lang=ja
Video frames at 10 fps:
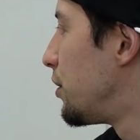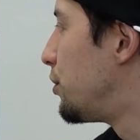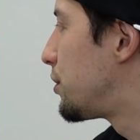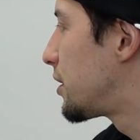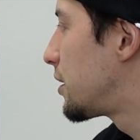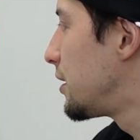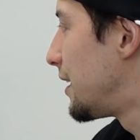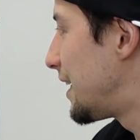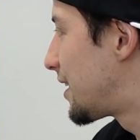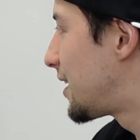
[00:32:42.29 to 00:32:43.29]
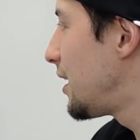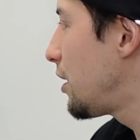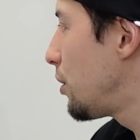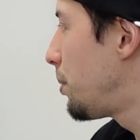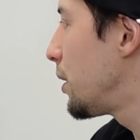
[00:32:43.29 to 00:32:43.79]
ル
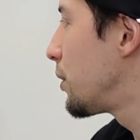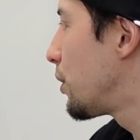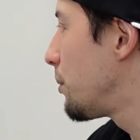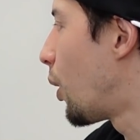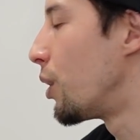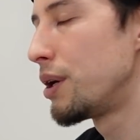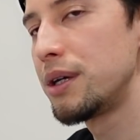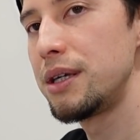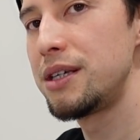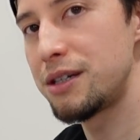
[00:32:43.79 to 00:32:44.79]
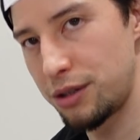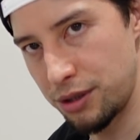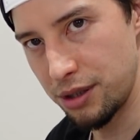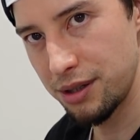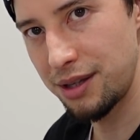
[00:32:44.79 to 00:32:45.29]
リッキー・ルビオよりも低
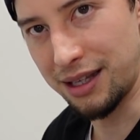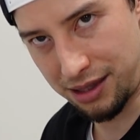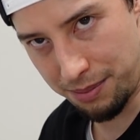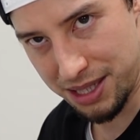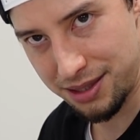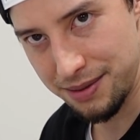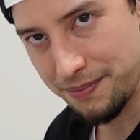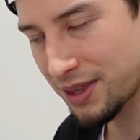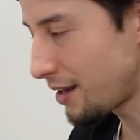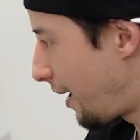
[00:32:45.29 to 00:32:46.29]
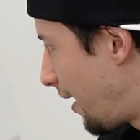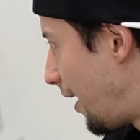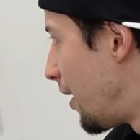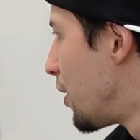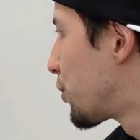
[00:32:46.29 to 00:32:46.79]
くなっています
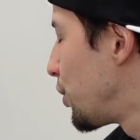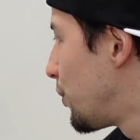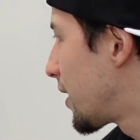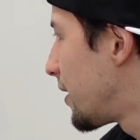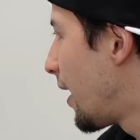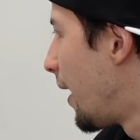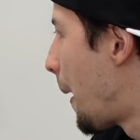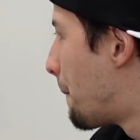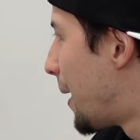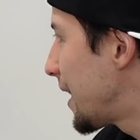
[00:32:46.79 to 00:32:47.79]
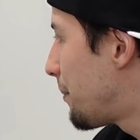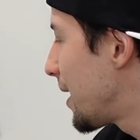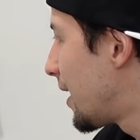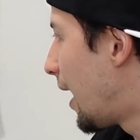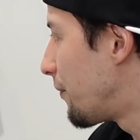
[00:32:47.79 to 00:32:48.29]
はい。というわけで、まだ
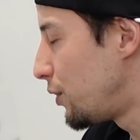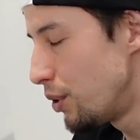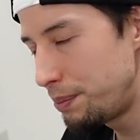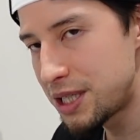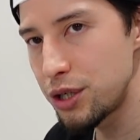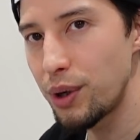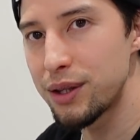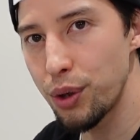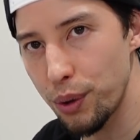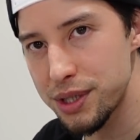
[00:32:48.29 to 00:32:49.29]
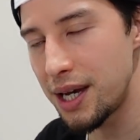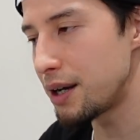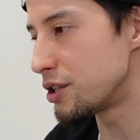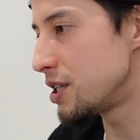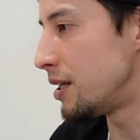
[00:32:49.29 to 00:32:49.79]
まだ伸びしろは当然あ
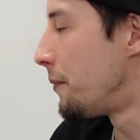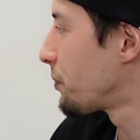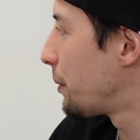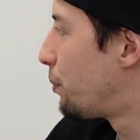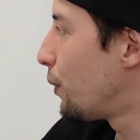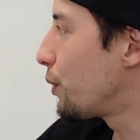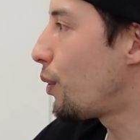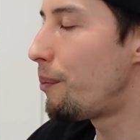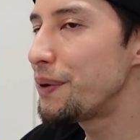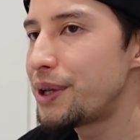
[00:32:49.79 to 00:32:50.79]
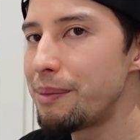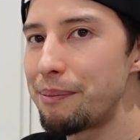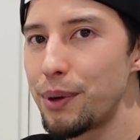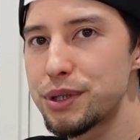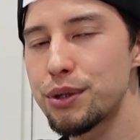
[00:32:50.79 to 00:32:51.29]
るし、ボールを持てば
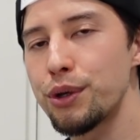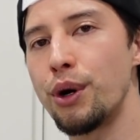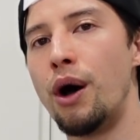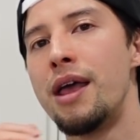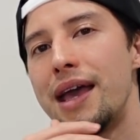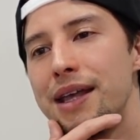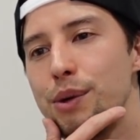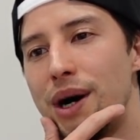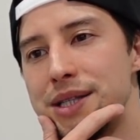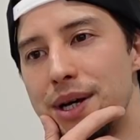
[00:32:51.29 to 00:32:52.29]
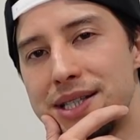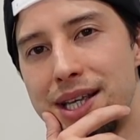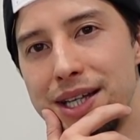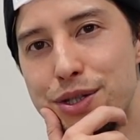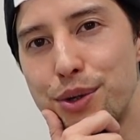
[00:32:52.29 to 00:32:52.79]
持つほど、エドワーズは
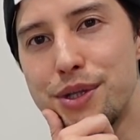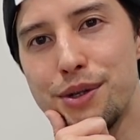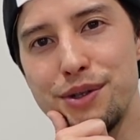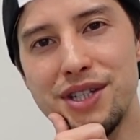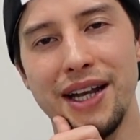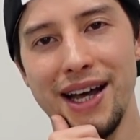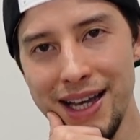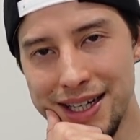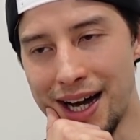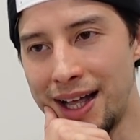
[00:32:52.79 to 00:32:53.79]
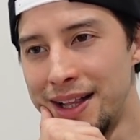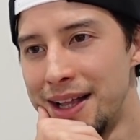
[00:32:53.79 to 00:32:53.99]
成長するんじゃないか。